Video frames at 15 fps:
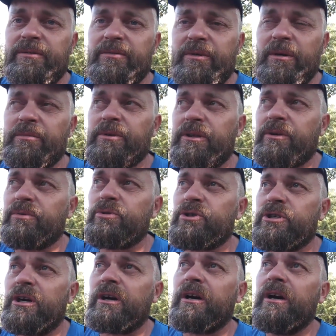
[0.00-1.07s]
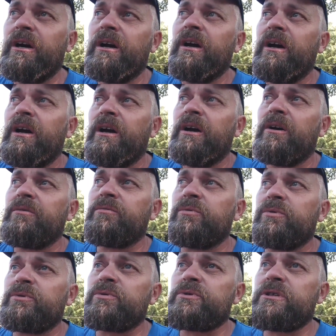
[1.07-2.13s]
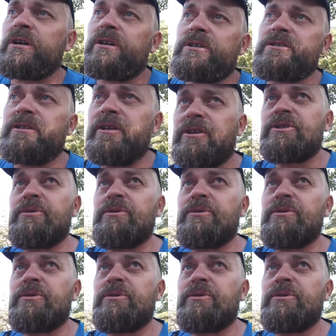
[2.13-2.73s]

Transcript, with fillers: ну, как бы такой шаг. Вот, то есть гораздо